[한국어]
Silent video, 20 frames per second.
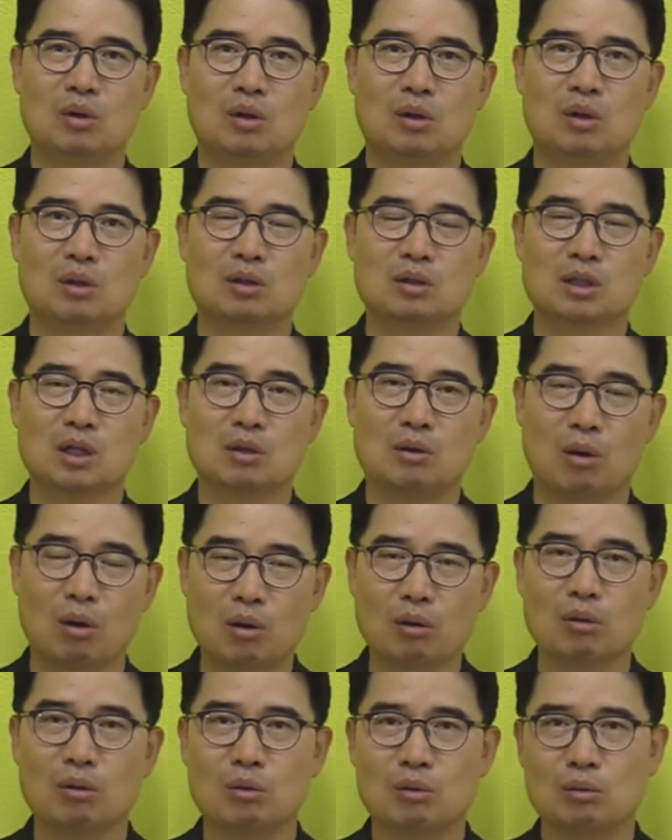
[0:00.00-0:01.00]
어, 그냥
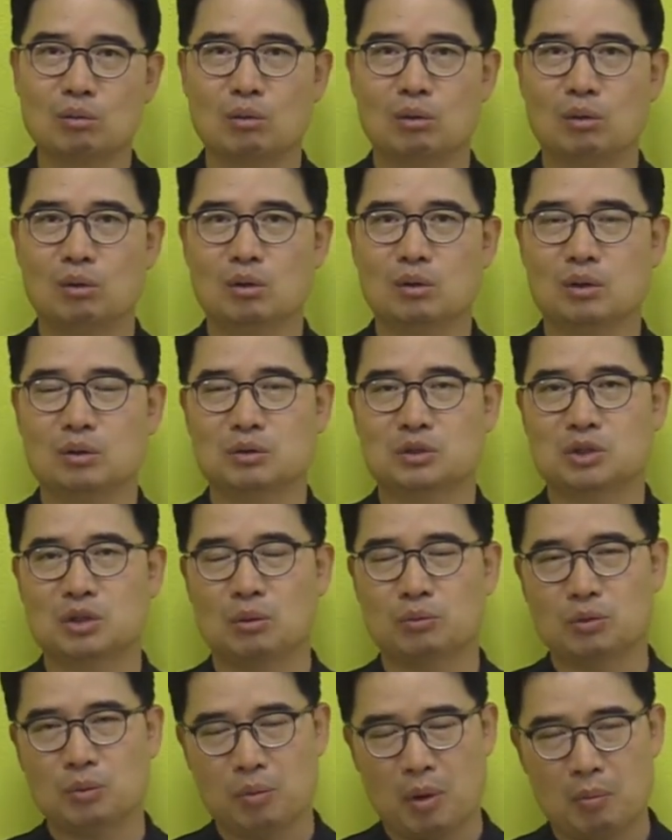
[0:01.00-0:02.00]
걸어오고 그리고
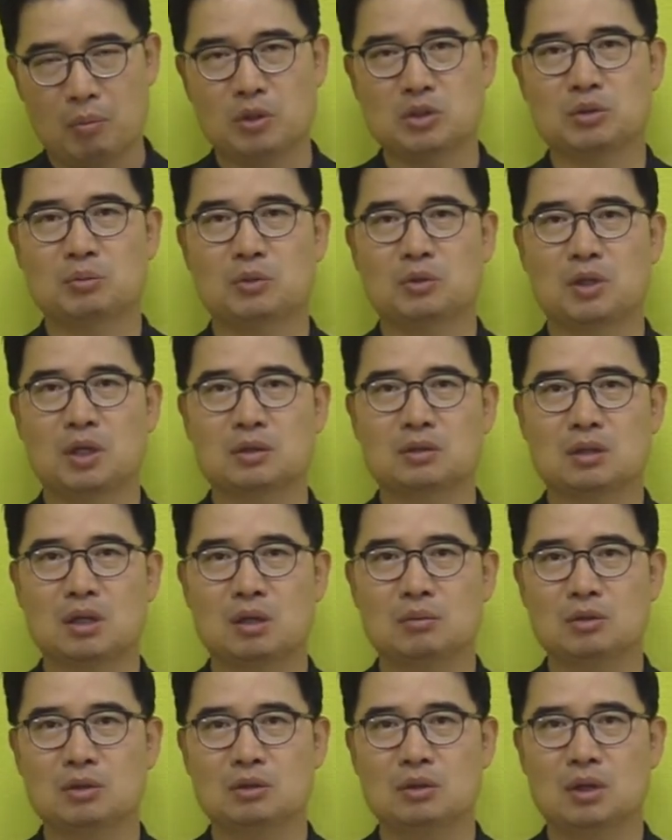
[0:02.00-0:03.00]
직업도 변변치 못한
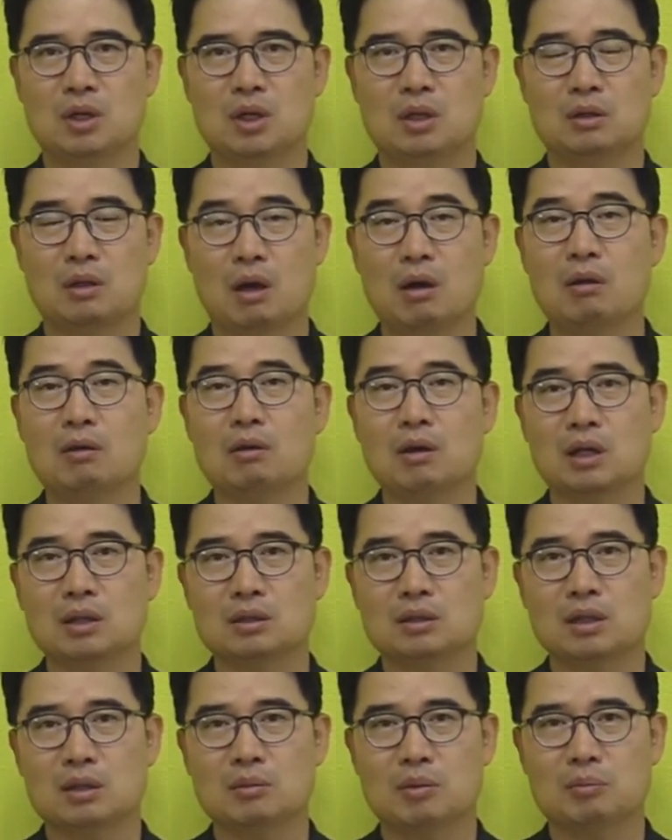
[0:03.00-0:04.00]
사람은 대여가
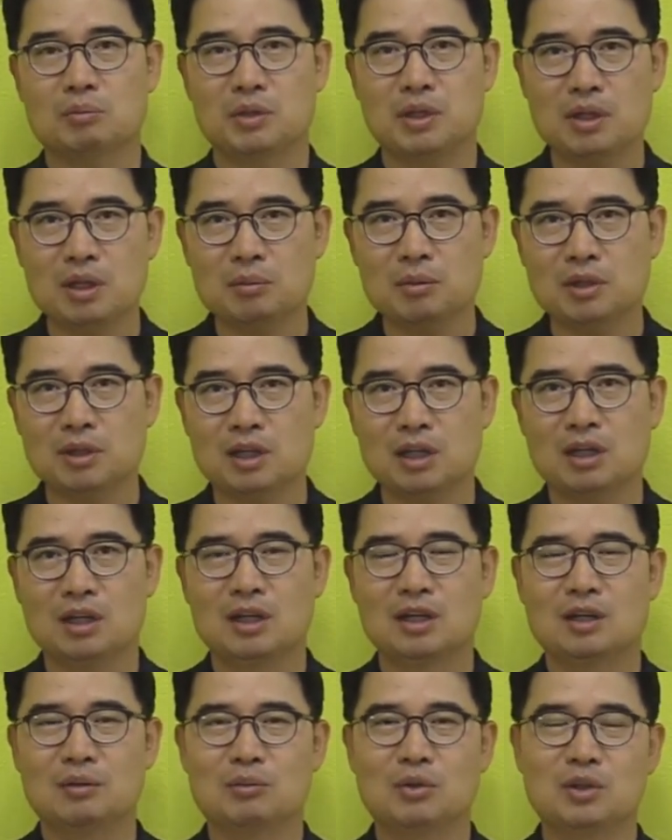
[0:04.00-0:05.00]
아니라 뭐 피렘이냐
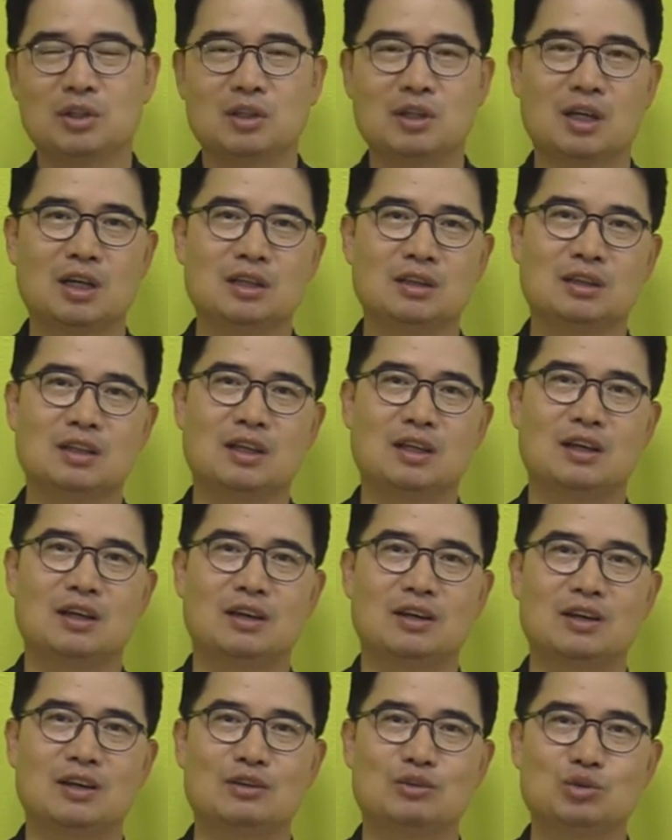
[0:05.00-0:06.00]
뭐 이러한
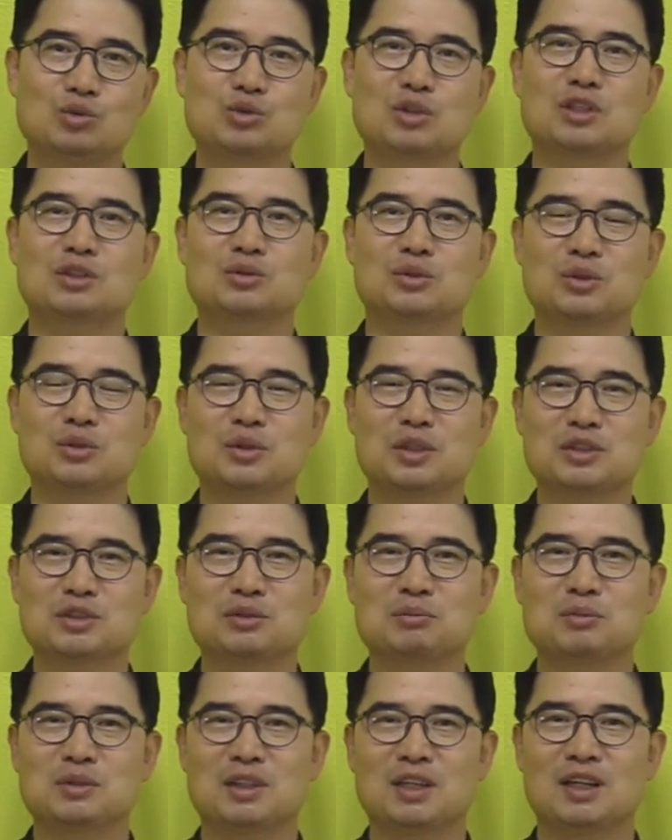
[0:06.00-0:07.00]
어, 우스갯소리도
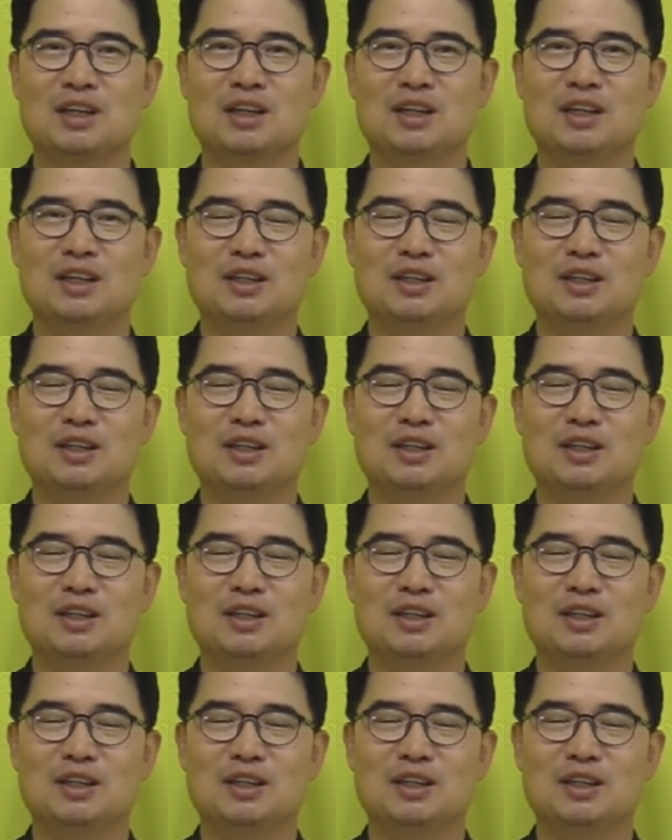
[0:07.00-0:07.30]
했습니다.